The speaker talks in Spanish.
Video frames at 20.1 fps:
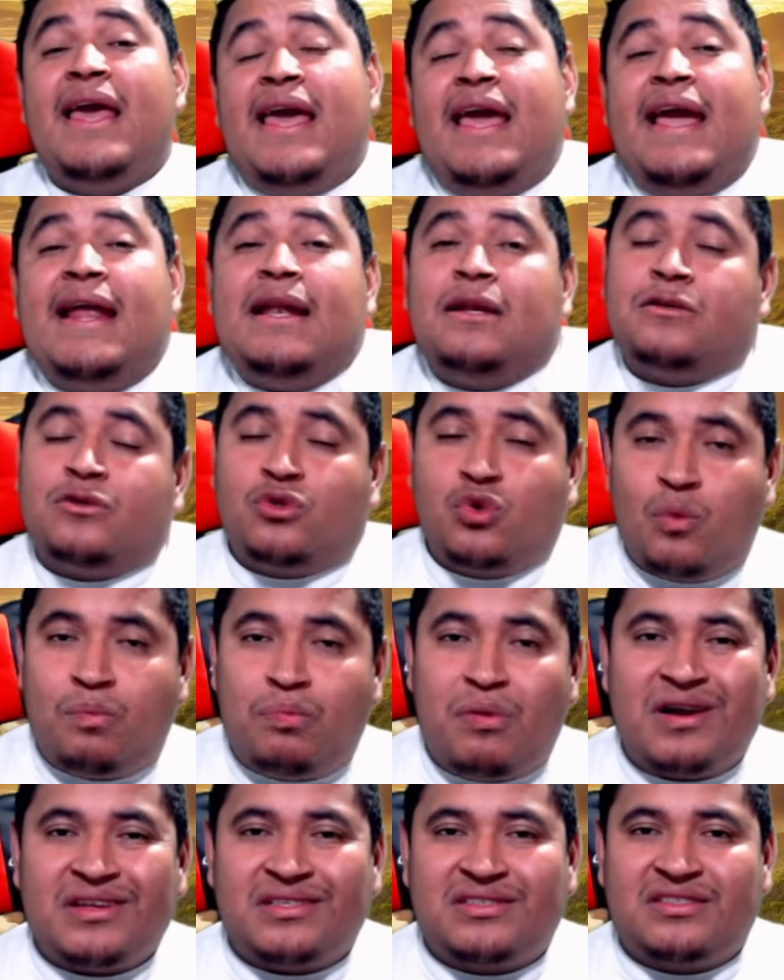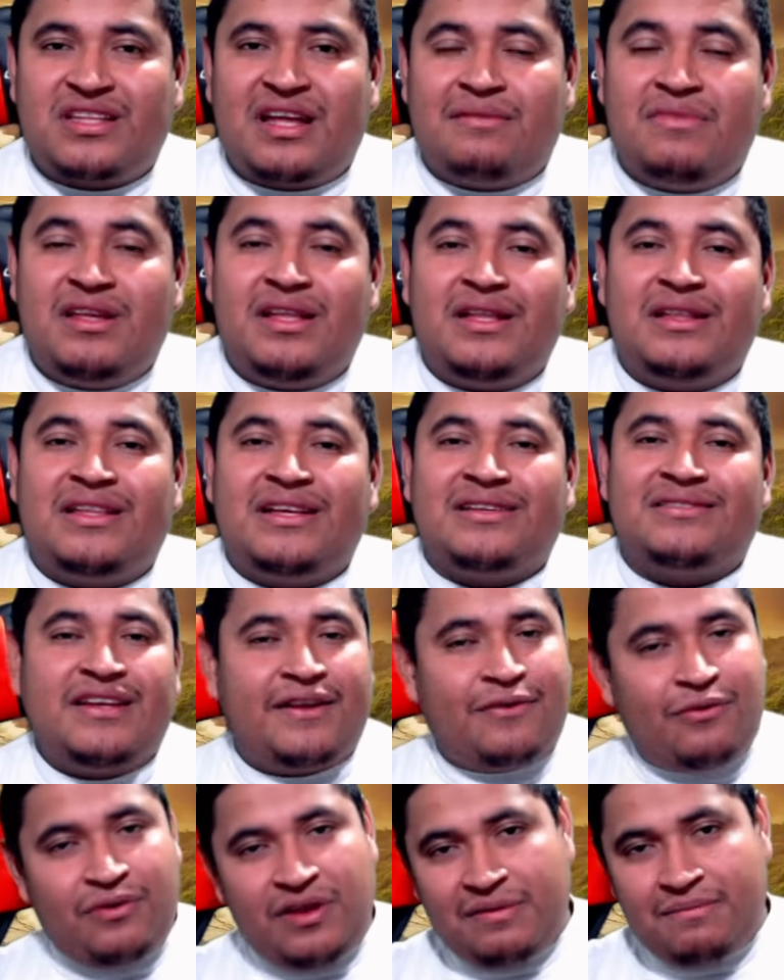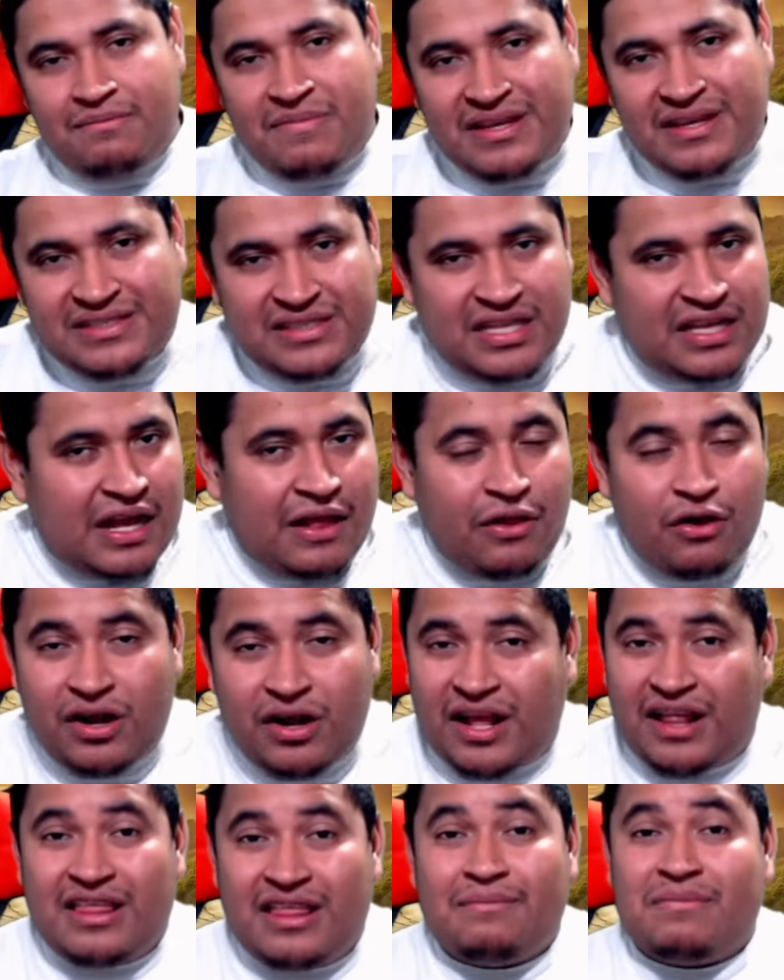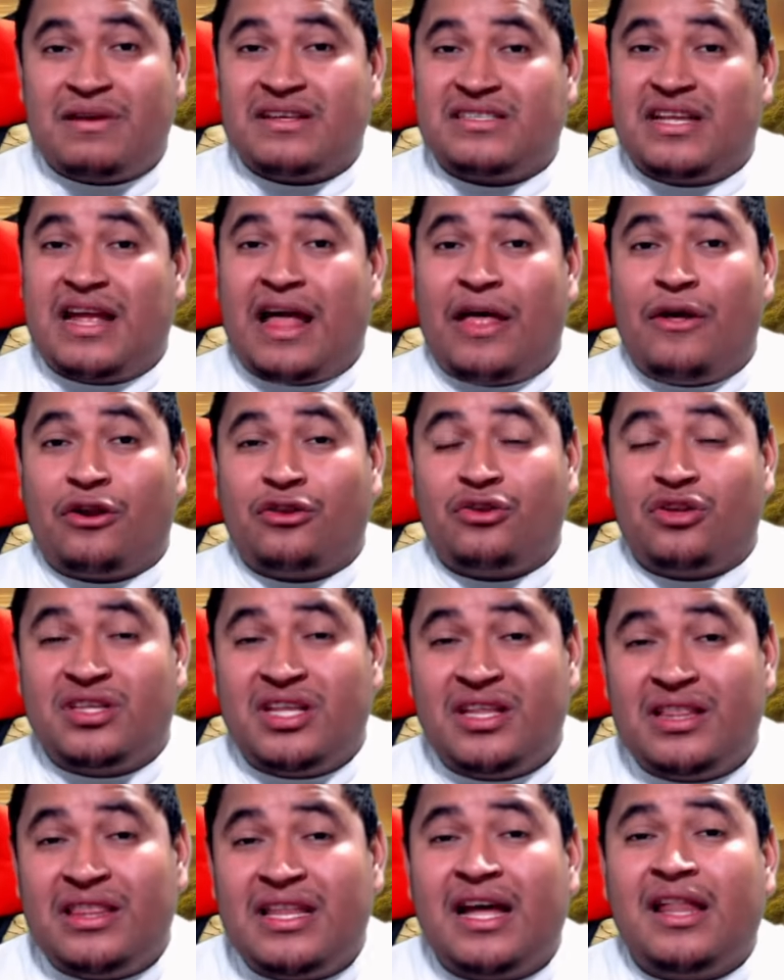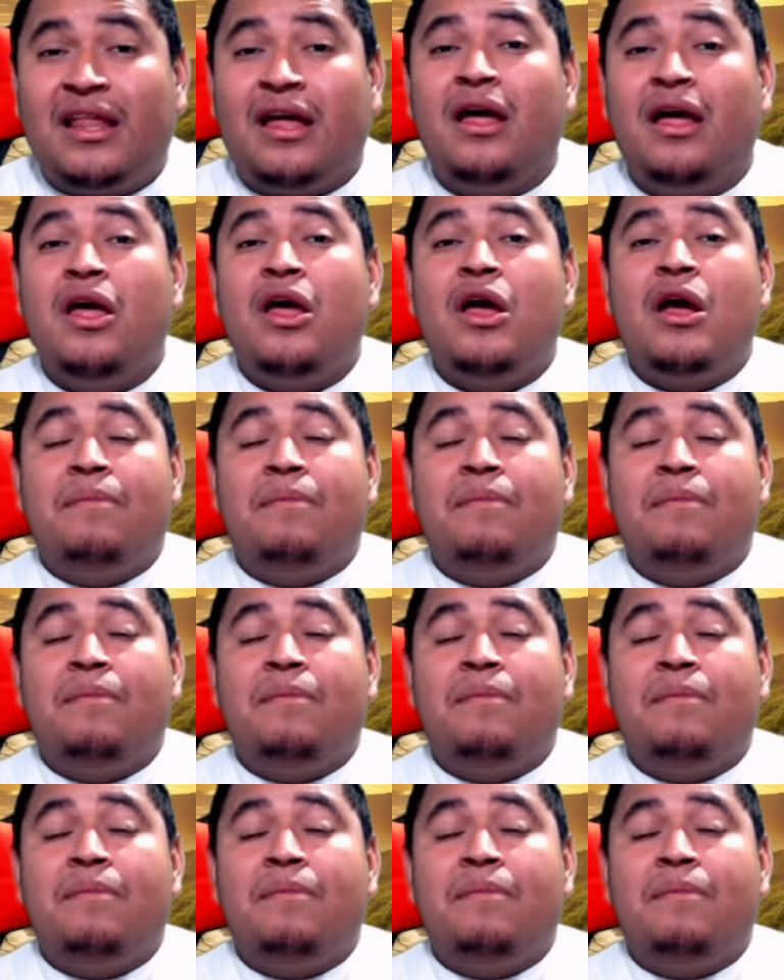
él supuestamente ser un investigador que de investigador no tiene nada.